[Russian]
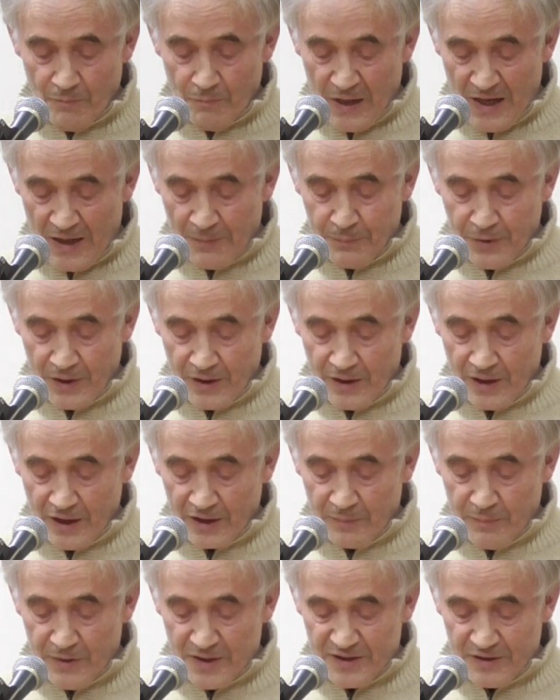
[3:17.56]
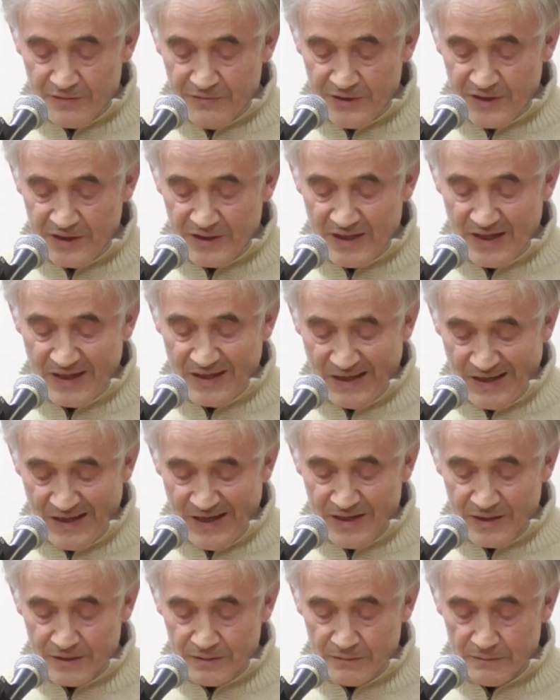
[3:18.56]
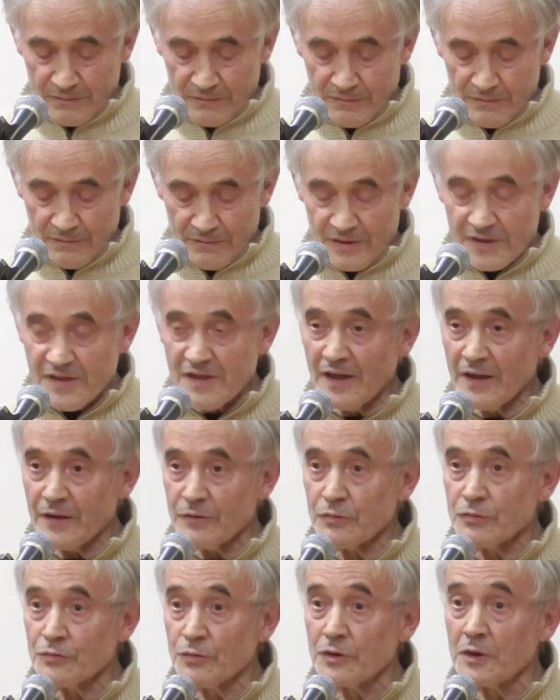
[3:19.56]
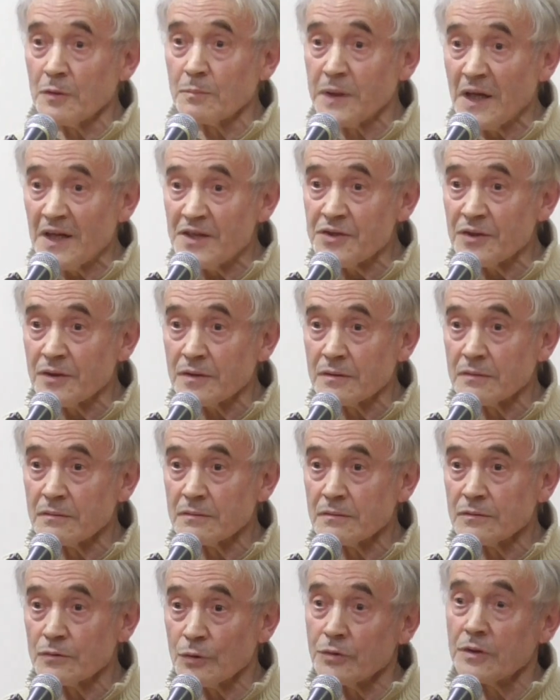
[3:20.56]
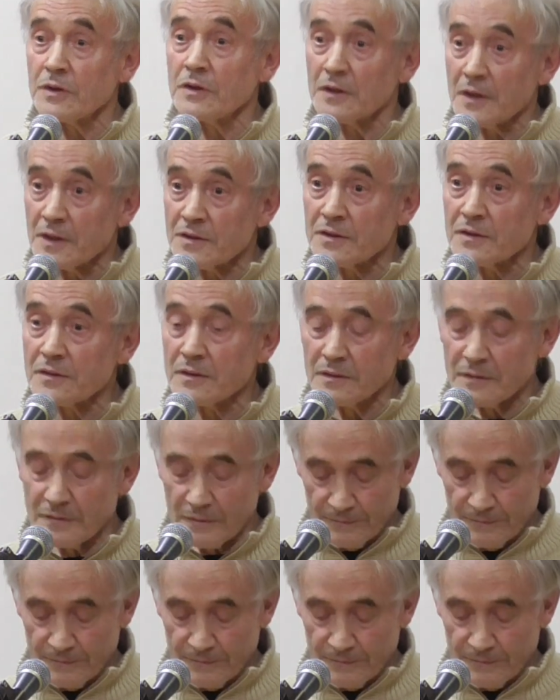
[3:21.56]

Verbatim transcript: Папы от Москвы до окраин знают, кто не плачет, тот не ест.